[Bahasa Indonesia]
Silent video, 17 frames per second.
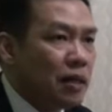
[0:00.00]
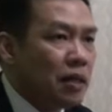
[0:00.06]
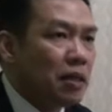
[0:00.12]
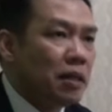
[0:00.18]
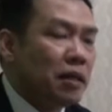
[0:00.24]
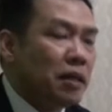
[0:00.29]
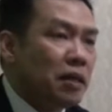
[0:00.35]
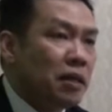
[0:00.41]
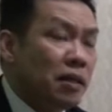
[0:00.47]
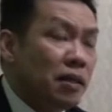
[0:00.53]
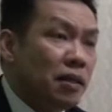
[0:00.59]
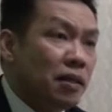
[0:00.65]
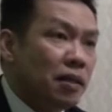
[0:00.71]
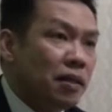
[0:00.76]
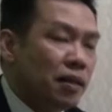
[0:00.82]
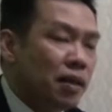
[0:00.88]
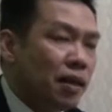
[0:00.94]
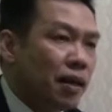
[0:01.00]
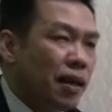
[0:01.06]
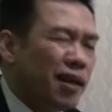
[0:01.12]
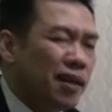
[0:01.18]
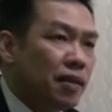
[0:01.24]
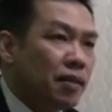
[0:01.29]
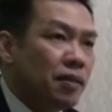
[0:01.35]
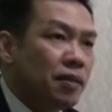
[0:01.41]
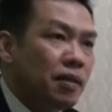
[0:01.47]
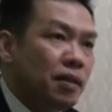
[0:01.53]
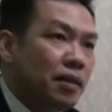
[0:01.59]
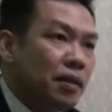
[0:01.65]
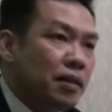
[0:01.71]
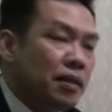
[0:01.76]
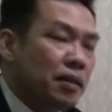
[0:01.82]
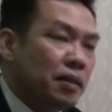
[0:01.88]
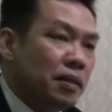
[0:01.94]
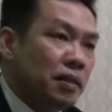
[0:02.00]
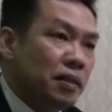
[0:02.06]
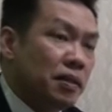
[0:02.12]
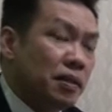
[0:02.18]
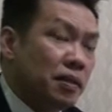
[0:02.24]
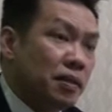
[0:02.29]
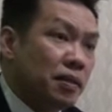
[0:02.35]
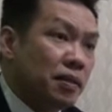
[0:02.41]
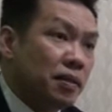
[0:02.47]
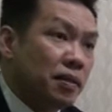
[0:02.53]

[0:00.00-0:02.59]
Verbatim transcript: uh, rekan uh,